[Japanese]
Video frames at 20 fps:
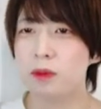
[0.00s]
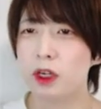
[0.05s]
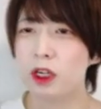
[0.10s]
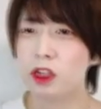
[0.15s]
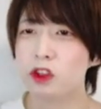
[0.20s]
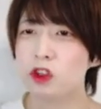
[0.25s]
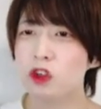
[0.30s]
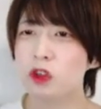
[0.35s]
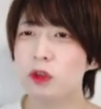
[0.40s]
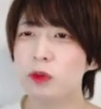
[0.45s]

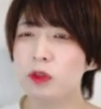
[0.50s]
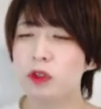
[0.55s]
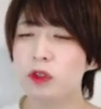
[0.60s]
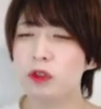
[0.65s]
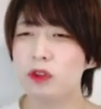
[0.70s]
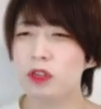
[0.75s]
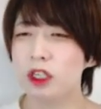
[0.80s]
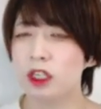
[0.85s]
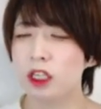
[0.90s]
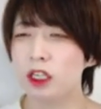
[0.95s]
プラットフォームご
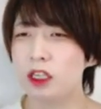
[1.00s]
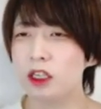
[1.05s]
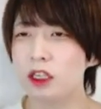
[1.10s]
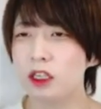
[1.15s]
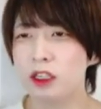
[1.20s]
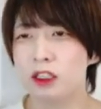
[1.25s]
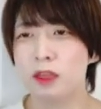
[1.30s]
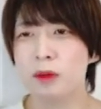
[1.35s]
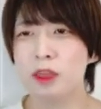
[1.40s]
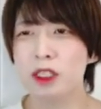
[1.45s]
とに
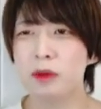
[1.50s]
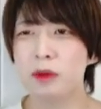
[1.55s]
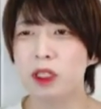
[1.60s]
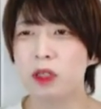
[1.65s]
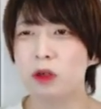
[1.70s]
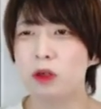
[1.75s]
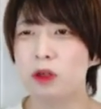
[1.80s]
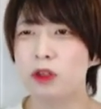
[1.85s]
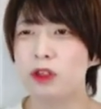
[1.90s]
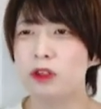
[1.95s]
様々
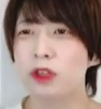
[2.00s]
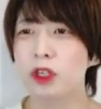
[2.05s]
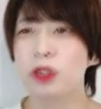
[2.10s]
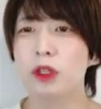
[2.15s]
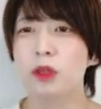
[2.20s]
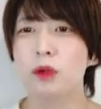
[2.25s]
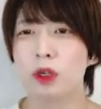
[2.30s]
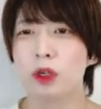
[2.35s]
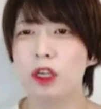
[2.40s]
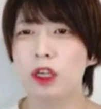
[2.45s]
な固有の機
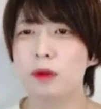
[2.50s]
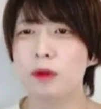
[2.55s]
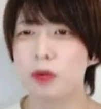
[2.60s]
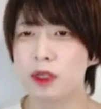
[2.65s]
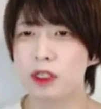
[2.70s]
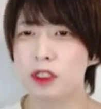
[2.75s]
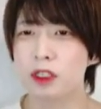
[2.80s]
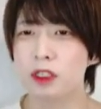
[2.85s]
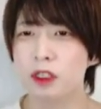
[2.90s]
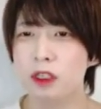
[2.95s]
能があり
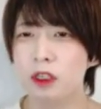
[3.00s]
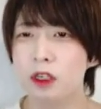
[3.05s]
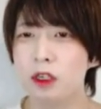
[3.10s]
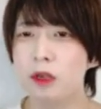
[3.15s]
ます。